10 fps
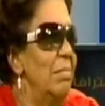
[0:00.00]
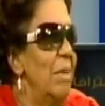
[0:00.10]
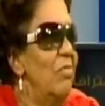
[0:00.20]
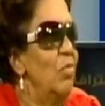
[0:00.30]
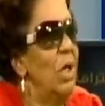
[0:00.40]

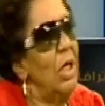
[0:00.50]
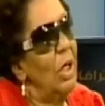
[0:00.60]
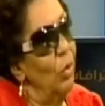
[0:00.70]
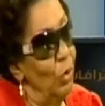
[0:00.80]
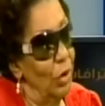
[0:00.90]
وأنا
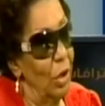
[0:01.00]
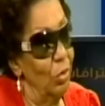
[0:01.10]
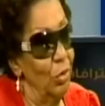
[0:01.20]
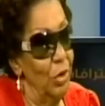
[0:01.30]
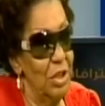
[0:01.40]

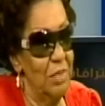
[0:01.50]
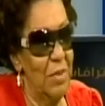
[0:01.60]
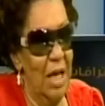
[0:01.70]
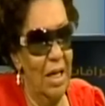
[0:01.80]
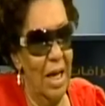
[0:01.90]
كعضو
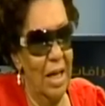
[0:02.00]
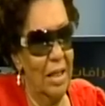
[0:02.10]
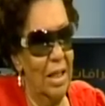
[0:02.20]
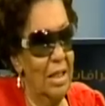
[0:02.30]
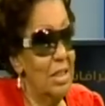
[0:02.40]
حزب هلا
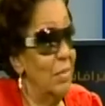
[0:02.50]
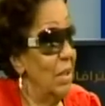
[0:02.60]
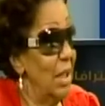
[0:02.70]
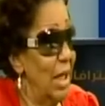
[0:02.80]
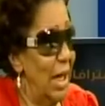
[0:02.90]
عرض
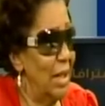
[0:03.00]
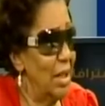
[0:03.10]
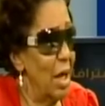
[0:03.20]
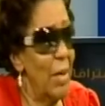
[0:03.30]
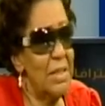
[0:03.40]
الحزب
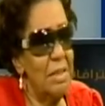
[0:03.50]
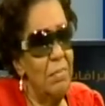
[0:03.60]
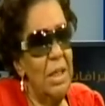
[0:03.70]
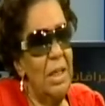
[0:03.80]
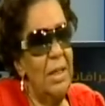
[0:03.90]
قعدت
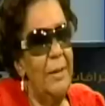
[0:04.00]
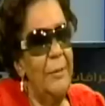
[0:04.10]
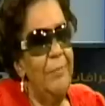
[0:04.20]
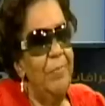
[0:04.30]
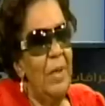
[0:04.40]
أوازن بين
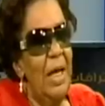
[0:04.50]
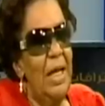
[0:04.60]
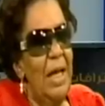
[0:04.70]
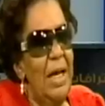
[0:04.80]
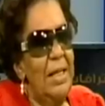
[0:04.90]

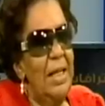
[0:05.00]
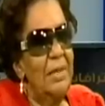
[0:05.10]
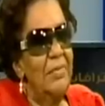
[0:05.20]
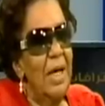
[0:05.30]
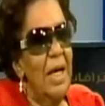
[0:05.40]

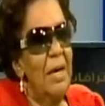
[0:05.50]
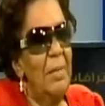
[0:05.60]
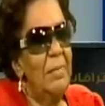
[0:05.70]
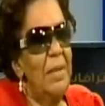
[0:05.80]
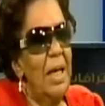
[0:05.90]
الحاجات
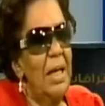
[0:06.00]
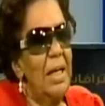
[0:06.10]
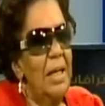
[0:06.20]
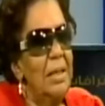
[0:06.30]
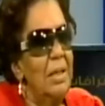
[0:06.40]
فقام عبد
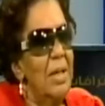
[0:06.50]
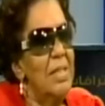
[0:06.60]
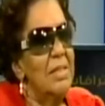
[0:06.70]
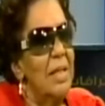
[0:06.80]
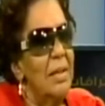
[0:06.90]
الخالق قال لي أنت ما
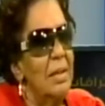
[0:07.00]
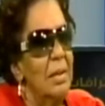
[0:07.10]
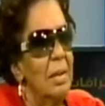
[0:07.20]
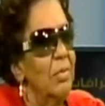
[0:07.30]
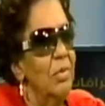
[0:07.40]
تنزعجي
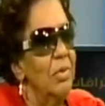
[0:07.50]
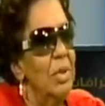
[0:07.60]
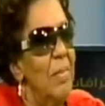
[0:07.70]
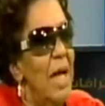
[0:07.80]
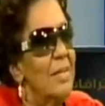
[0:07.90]
الموضوع
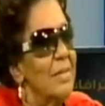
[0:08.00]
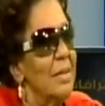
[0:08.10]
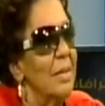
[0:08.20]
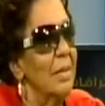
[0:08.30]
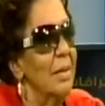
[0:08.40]
ده ما
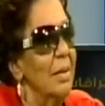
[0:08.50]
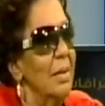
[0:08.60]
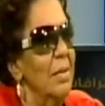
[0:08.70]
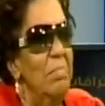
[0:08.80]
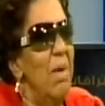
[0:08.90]
خاص
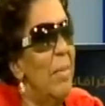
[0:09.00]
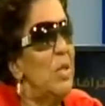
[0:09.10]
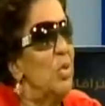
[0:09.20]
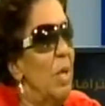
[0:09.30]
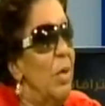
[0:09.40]
ما
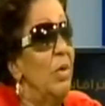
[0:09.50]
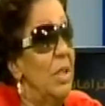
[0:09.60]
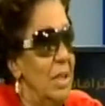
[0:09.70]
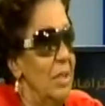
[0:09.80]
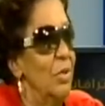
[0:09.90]
مقصودة به
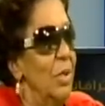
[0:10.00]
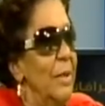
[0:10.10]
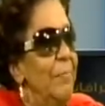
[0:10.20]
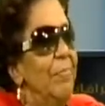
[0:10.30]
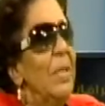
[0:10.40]
أنت
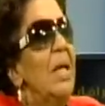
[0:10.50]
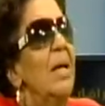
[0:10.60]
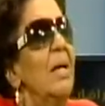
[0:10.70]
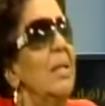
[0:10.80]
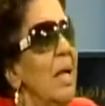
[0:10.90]
سوري
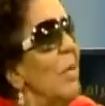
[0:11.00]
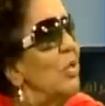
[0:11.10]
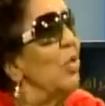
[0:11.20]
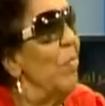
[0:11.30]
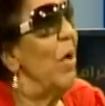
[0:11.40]
ده
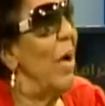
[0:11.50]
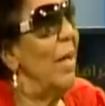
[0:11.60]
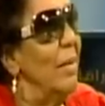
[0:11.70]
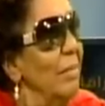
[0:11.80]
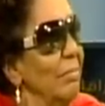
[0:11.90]
مقصود به انا